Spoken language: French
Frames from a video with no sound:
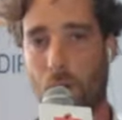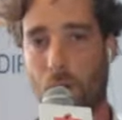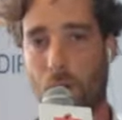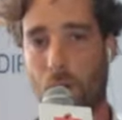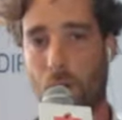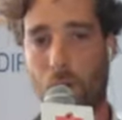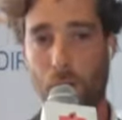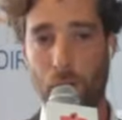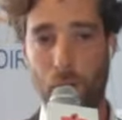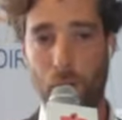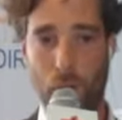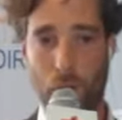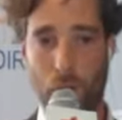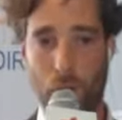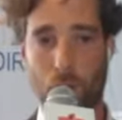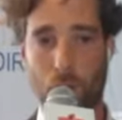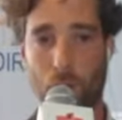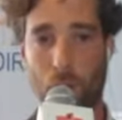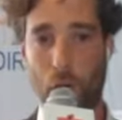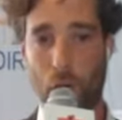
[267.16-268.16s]
vente
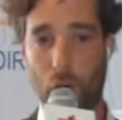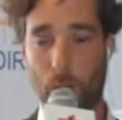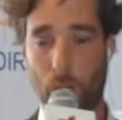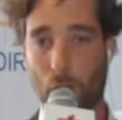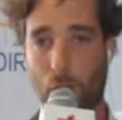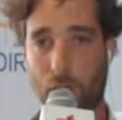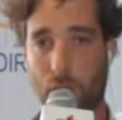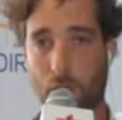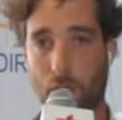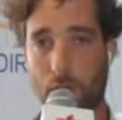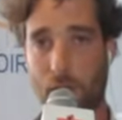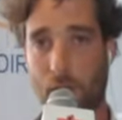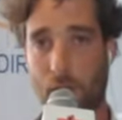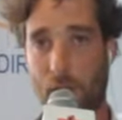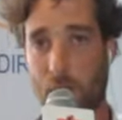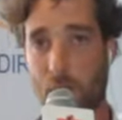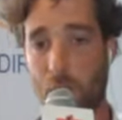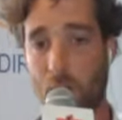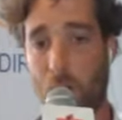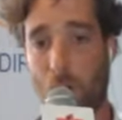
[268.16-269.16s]
de logements anciens à 16
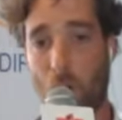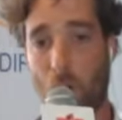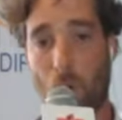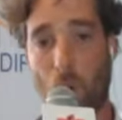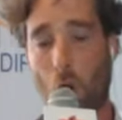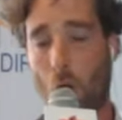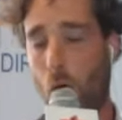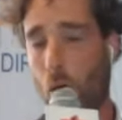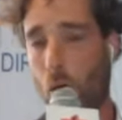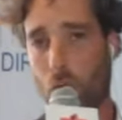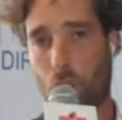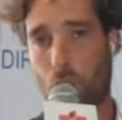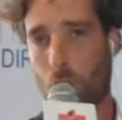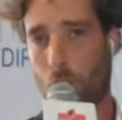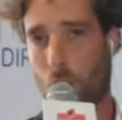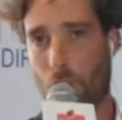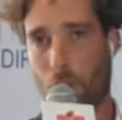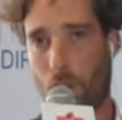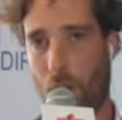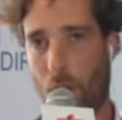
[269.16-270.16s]
heures ça
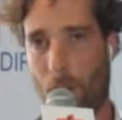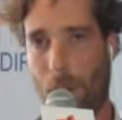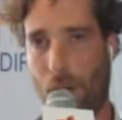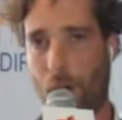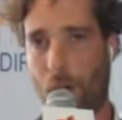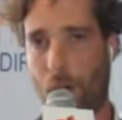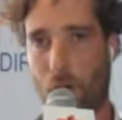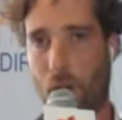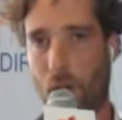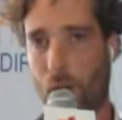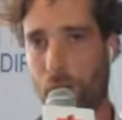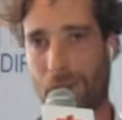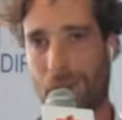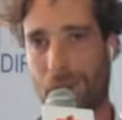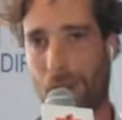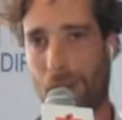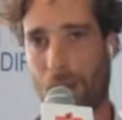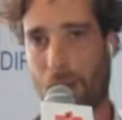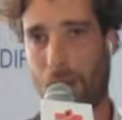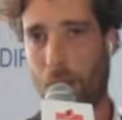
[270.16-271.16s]
devrait pas avoir une
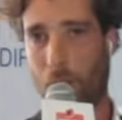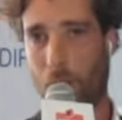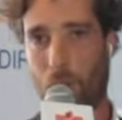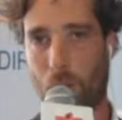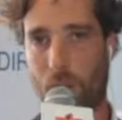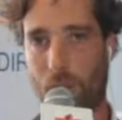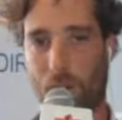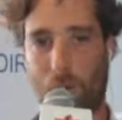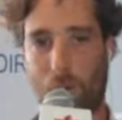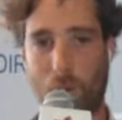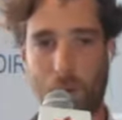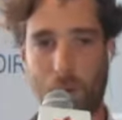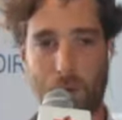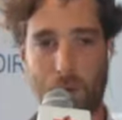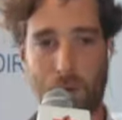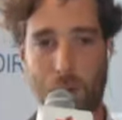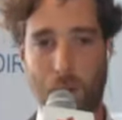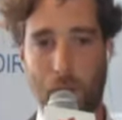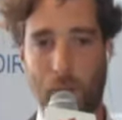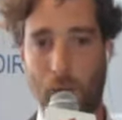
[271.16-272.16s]
très grosse influence.
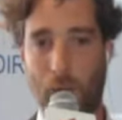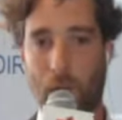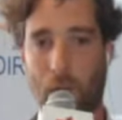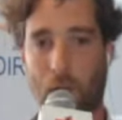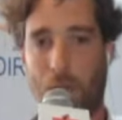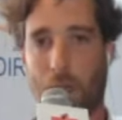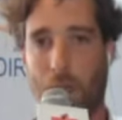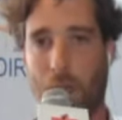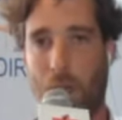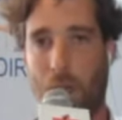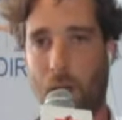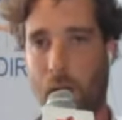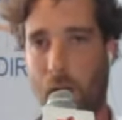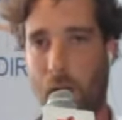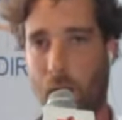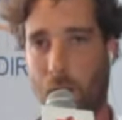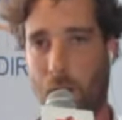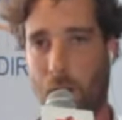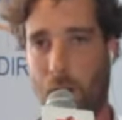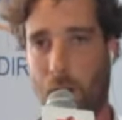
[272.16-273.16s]
Et euh,
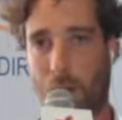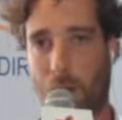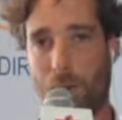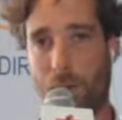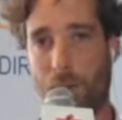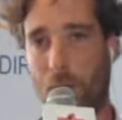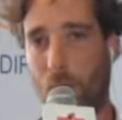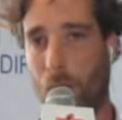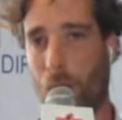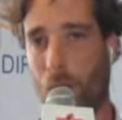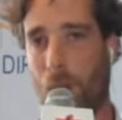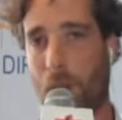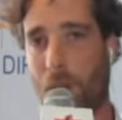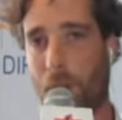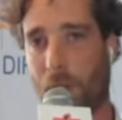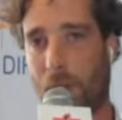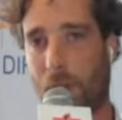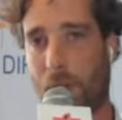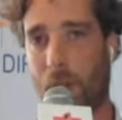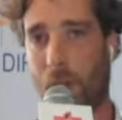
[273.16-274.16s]
les résultats de Wallet
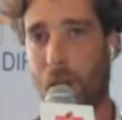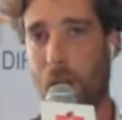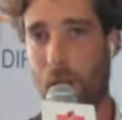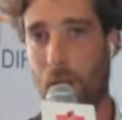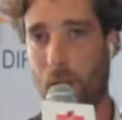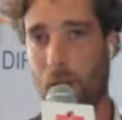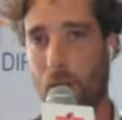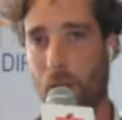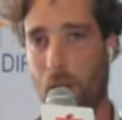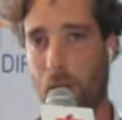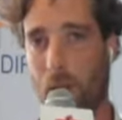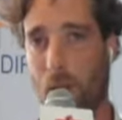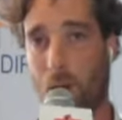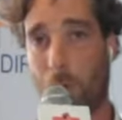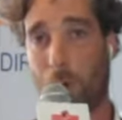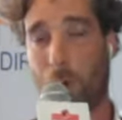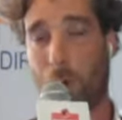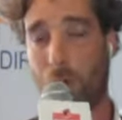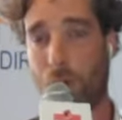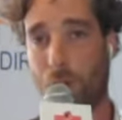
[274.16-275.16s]
Packard euh, en
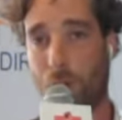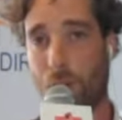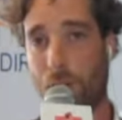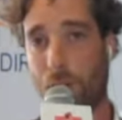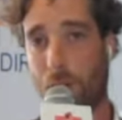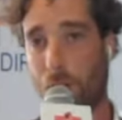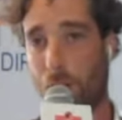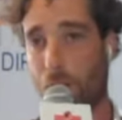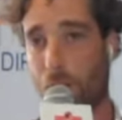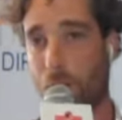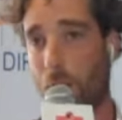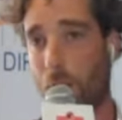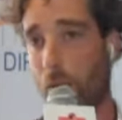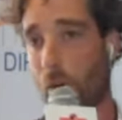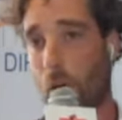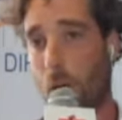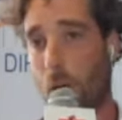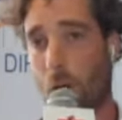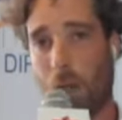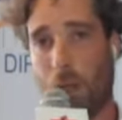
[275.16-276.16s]
post-séance.
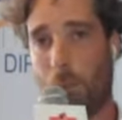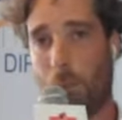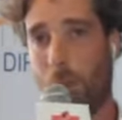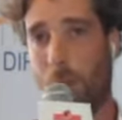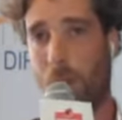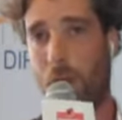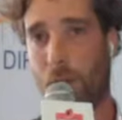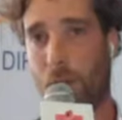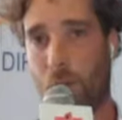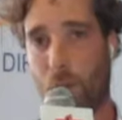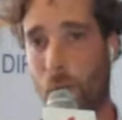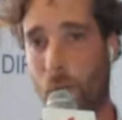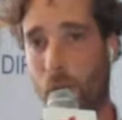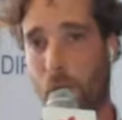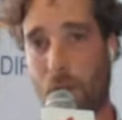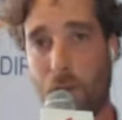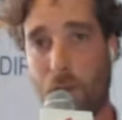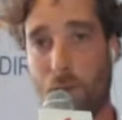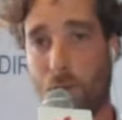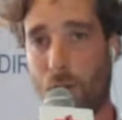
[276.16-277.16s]
Mais tout le monde
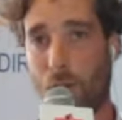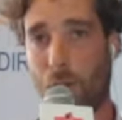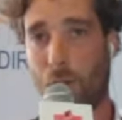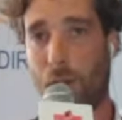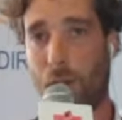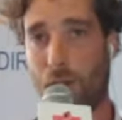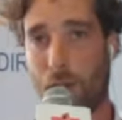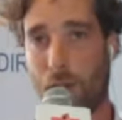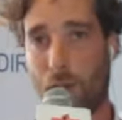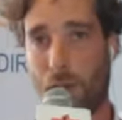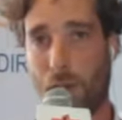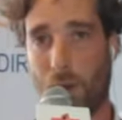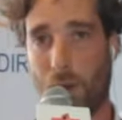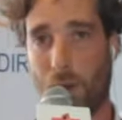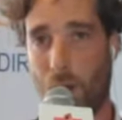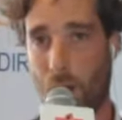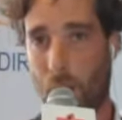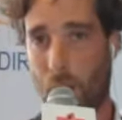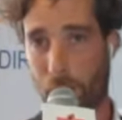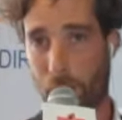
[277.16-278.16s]
reste focalisé euh,
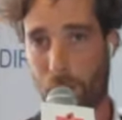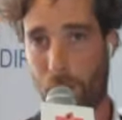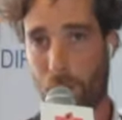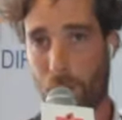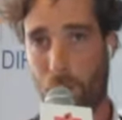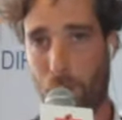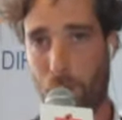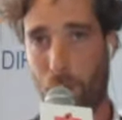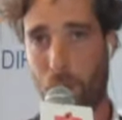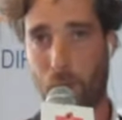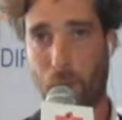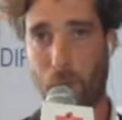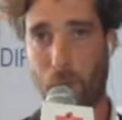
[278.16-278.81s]
sur